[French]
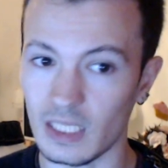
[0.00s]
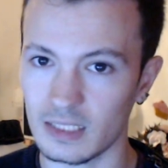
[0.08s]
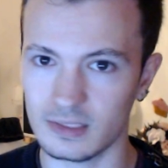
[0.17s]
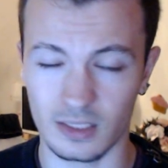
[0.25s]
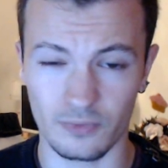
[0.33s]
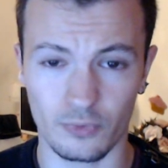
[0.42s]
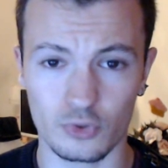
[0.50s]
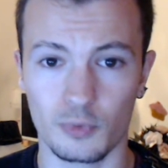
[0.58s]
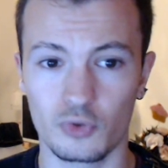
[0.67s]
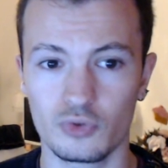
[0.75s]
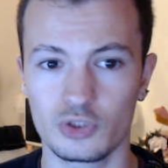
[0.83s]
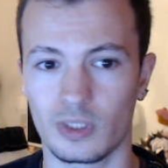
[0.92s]
C'était franchement
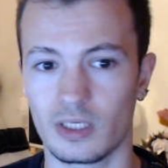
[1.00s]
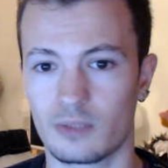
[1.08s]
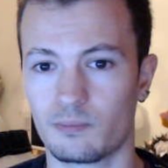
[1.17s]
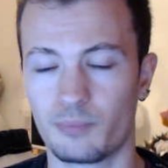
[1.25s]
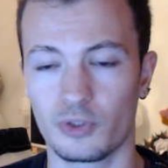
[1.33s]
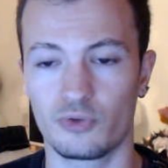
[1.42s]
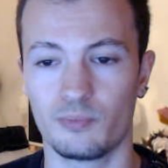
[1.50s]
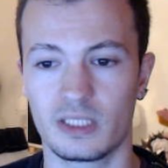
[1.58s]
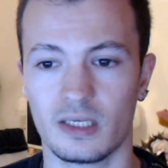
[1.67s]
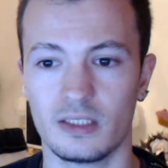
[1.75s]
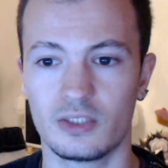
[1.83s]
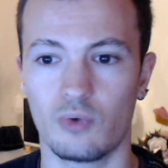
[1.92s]
cool, je suis allé avec mon pote
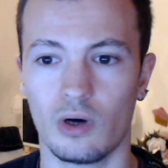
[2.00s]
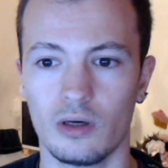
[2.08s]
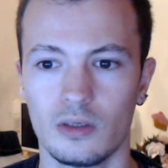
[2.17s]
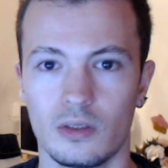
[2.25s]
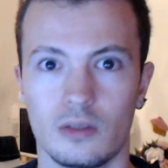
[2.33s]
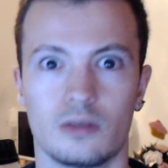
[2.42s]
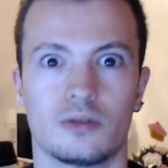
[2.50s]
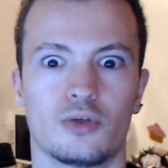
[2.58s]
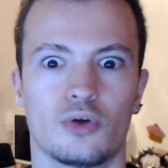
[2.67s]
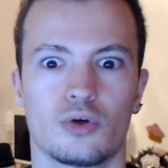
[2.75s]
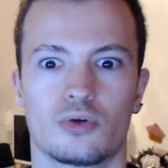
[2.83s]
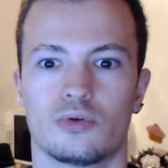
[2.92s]

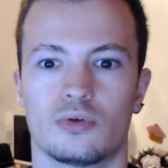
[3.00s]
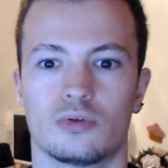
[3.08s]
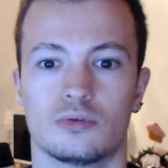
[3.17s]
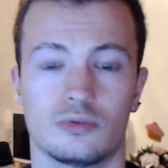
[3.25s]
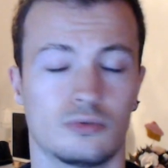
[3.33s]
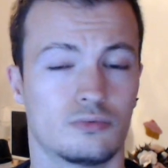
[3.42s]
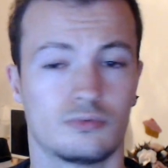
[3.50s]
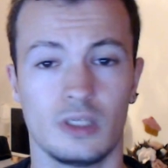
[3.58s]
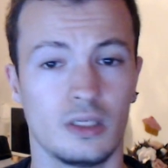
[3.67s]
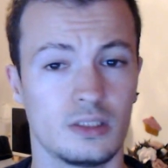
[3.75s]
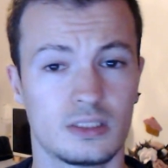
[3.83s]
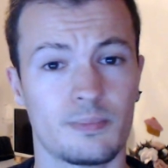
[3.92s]
D'ailleurs, euh,
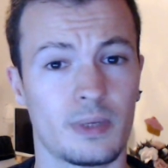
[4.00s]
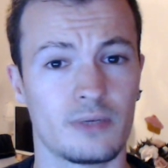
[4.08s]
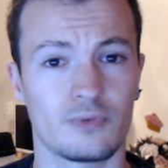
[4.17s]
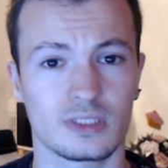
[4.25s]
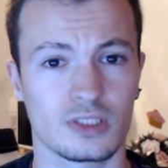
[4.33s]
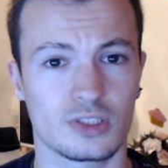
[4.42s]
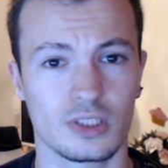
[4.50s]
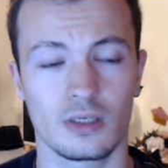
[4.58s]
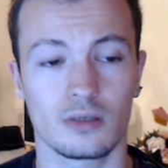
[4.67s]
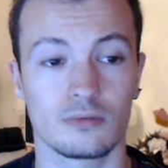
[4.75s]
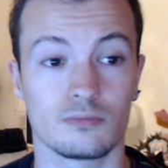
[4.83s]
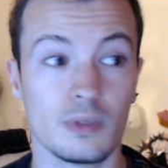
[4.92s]
n'hésitez pas à aller voir sa chaîne.
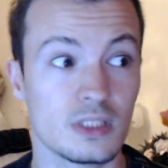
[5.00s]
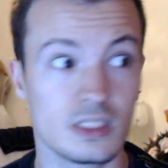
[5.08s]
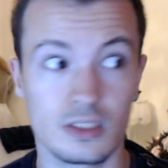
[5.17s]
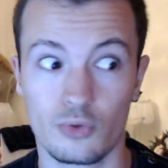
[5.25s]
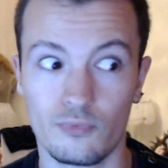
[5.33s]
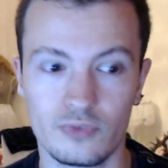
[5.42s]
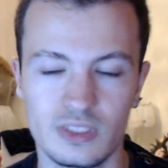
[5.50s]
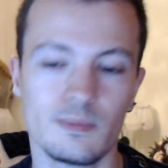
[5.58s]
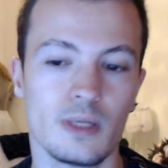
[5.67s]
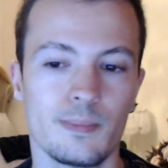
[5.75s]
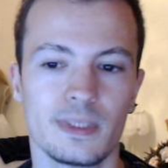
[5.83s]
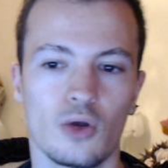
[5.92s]
Hein, que vous aimiez
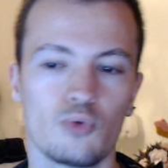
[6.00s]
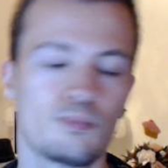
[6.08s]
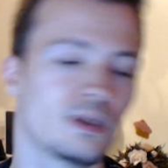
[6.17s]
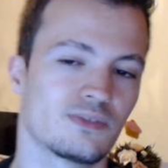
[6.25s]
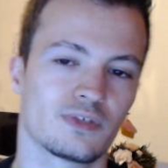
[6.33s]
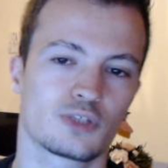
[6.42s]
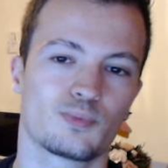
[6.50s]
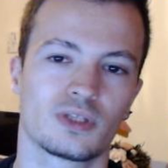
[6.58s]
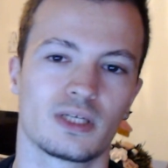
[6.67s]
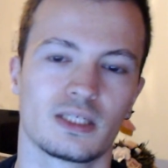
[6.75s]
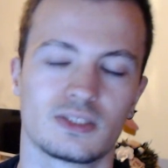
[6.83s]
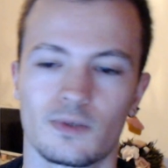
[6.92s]
le métal ou pas, c'est vachement
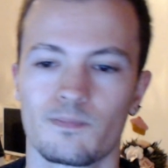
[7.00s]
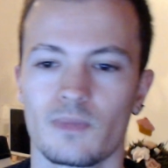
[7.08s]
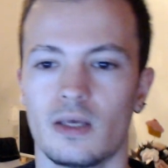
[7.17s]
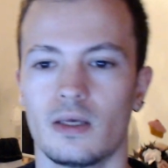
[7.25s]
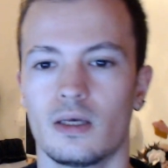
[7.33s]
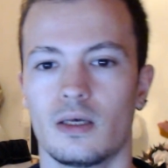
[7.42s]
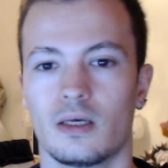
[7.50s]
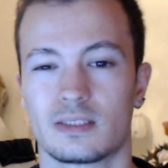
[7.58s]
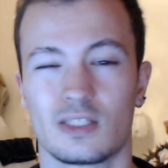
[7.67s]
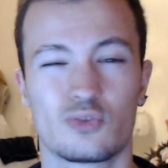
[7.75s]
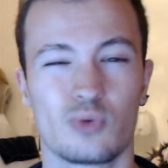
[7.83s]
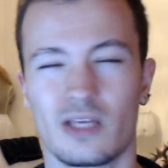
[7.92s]
intéressant.
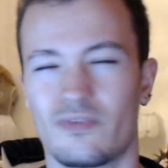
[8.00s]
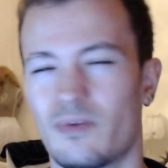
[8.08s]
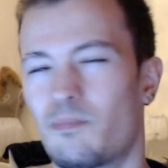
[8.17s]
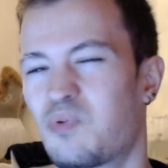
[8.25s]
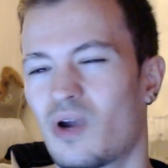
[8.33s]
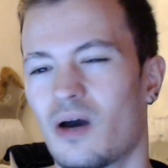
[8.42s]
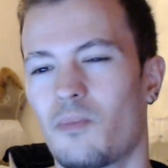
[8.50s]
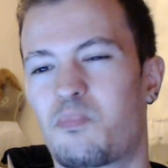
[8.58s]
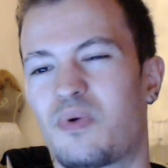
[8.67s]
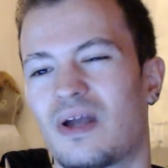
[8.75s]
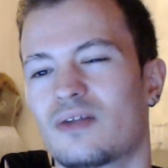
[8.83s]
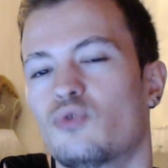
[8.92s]
Cette soirée, il y avait plein,
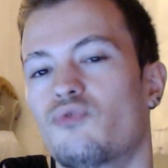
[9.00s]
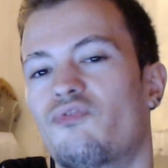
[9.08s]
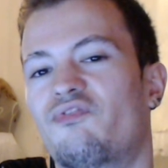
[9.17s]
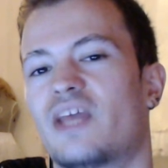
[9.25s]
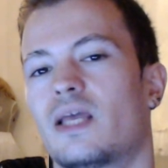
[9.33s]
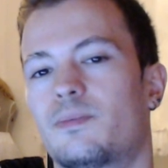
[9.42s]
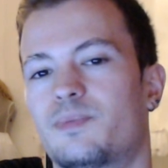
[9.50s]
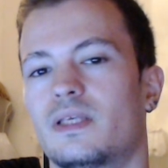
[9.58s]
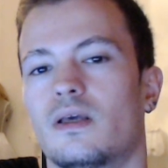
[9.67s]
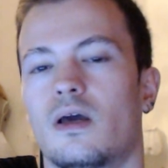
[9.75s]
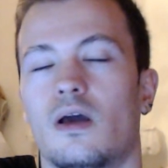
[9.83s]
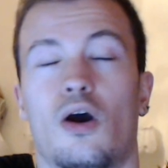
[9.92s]
plein de VIP.
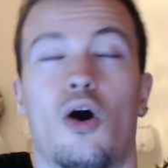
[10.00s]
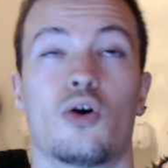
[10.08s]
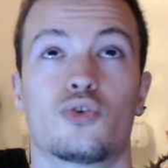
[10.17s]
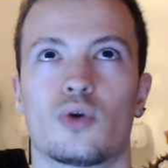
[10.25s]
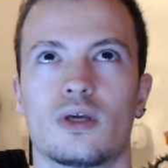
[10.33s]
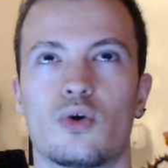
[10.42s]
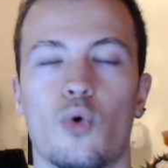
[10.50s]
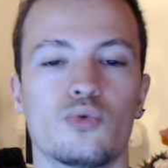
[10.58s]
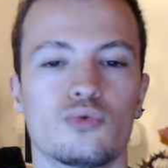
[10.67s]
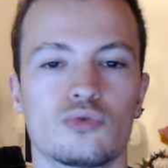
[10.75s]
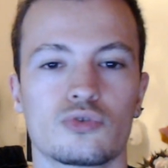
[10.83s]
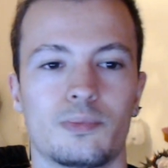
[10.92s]
Alors dans les gros
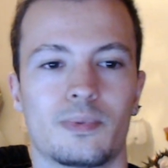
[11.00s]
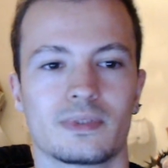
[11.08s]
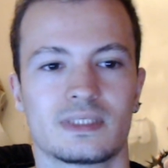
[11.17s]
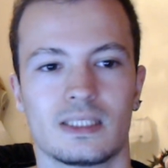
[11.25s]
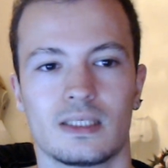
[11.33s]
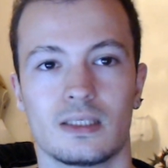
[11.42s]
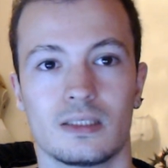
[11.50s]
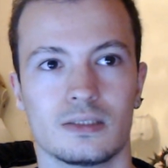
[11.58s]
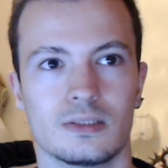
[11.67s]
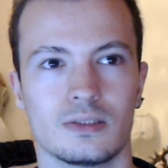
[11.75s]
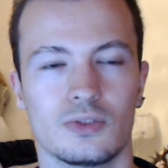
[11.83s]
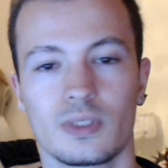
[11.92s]
noms, j'ai pensé à
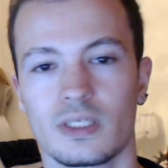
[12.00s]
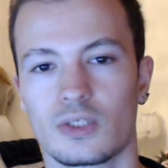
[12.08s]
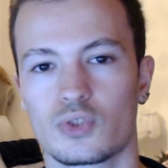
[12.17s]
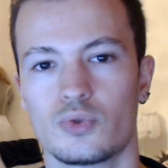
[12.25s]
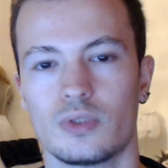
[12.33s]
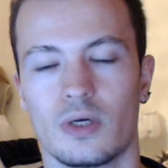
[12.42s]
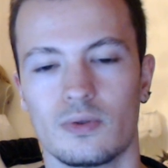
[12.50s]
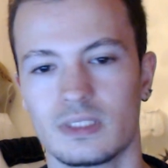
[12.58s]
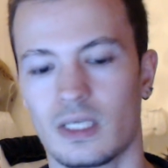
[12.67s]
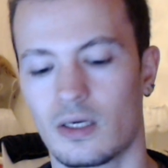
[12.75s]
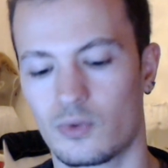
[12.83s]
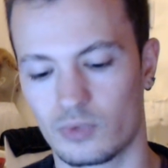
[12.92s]
euh, Le Rire Jaune, à Andy
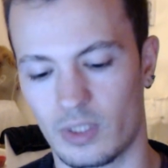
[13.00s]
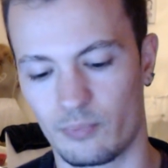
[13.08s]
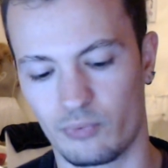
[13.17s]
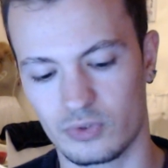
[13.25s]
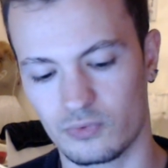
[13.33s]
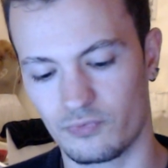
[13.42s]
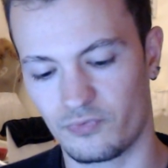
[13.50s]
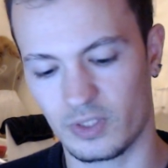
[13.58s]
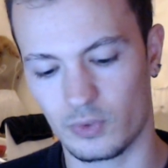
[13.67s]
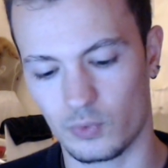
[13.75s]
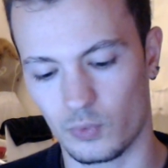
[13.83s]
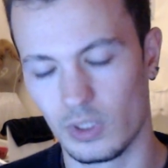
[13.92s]
Raconte, à Poisson
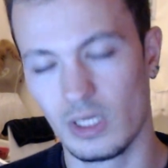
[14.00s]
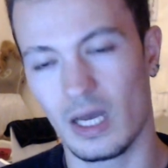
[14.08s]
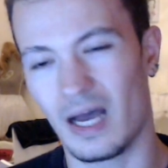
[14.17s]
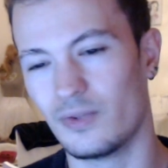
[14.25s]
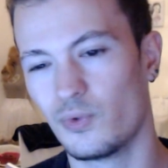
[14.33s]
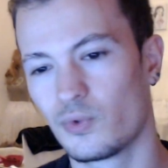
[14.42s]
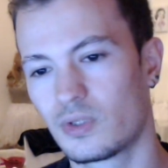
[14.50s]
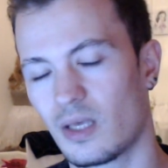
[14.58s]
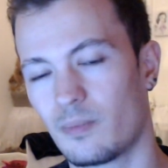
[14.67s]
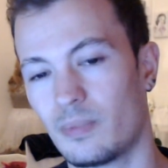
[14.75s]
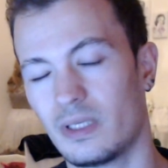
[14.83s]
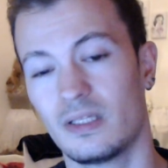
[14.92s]
Fécond, à Nota
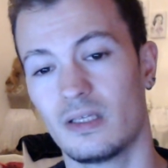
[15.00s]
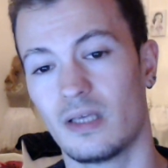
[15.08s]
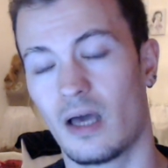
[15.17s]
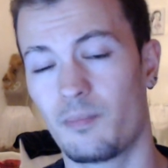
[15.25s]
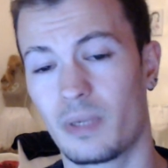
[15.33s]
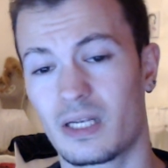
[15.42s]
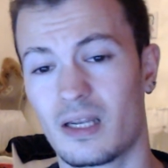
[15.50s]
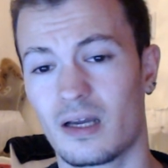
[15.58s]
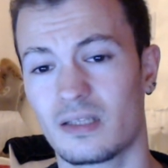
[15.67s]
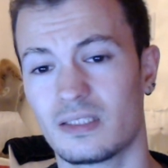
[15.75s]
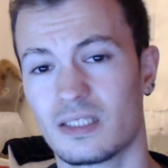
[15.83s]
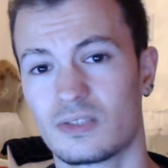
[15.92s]
Bene, à Pat la
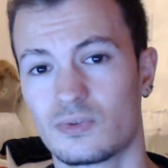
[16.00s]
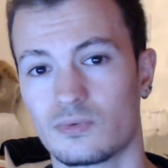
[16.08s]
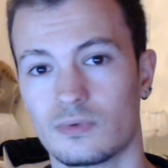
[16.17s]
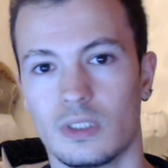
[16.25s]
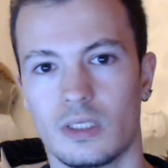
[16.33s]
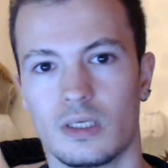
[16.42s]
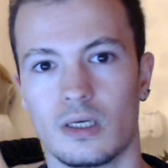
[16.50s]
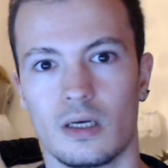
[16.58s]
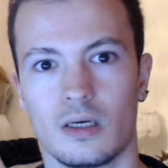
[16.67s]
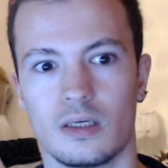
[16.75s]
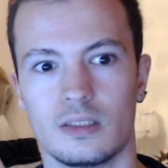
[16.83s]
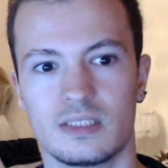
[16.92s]
Réalisation,
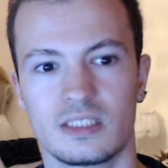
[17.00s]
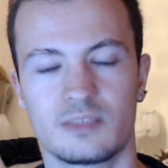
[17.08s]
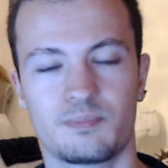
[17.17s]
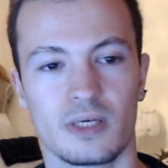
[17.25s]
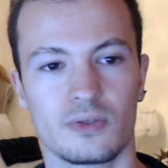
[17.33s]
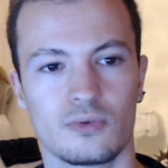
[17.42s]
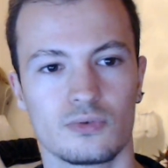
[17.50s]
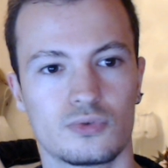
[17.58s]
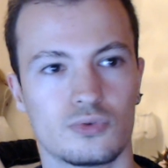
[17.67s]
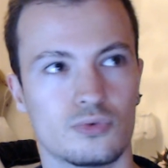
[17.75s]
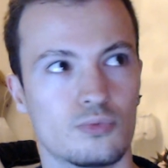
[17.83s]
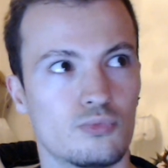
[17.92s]
à les expériences
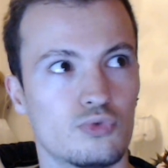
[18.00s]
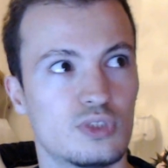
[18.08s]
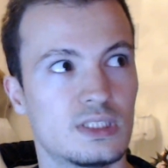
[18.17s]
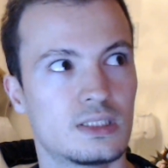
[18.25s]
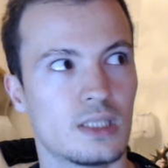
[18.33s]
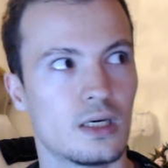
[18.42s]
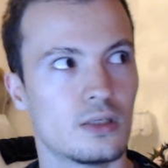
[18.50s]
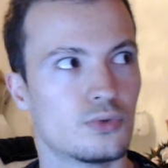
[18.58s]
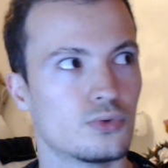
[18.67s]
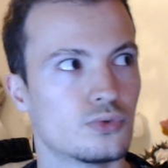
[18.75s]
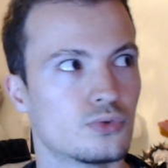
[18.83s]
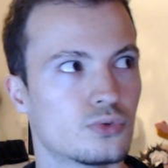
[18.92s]
musicales
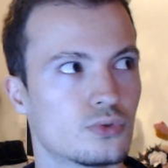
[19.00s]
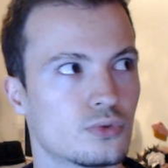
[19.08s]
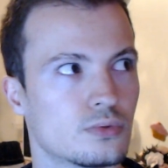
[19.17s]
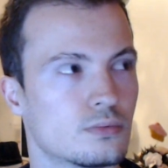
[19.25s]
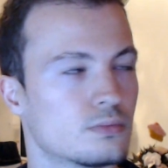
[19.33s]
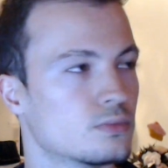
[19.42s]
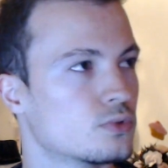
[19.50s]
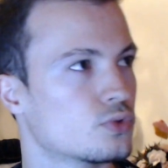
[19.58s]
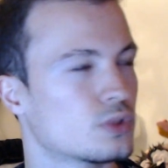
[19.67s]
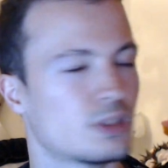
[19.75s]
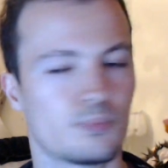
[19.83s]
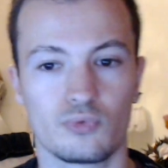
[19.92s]
de je,
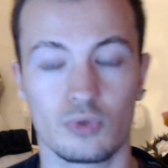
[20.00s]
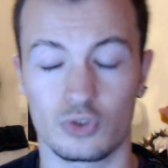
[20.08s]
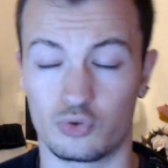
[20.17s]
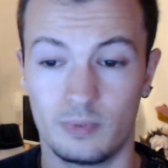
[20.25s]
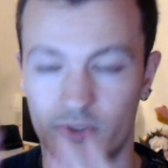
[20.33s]
sais plus quoi, j'oublie son